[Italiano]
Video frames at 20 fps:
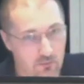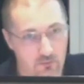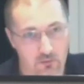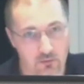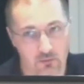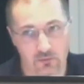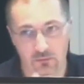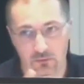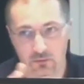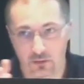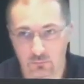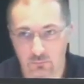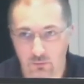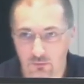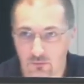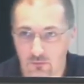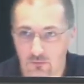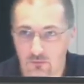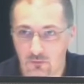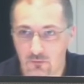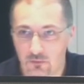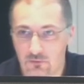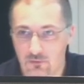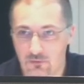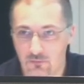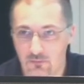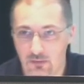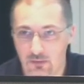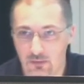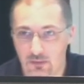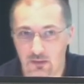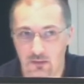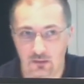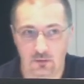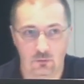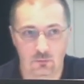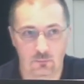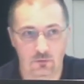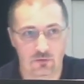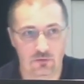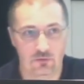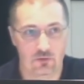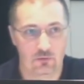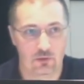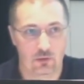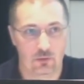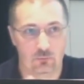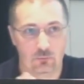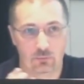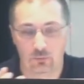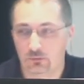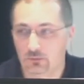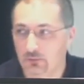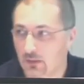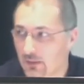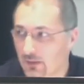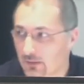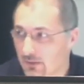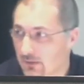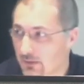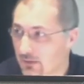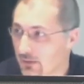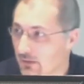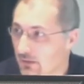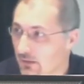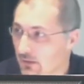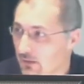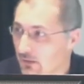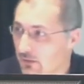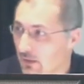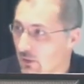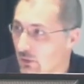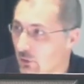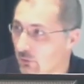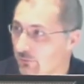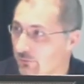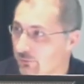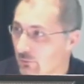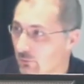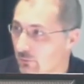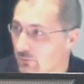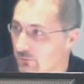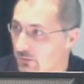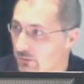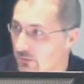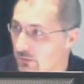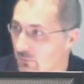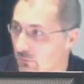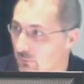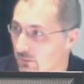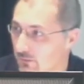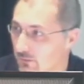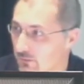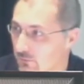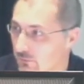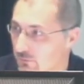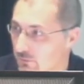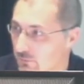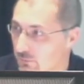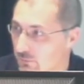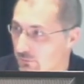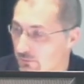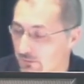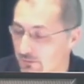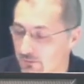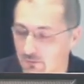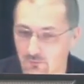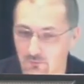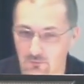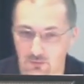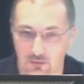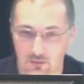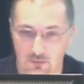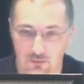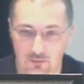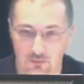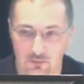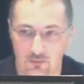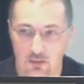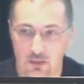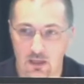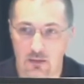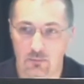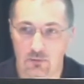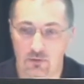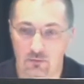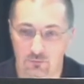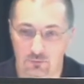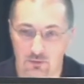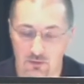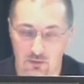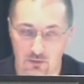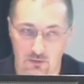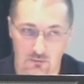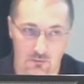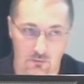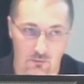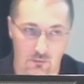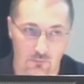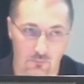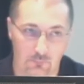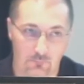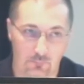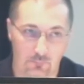era un'attività di protezione civile, come ci si doveva comportare nei confronti di questo tipo di interventi. E mi riferisco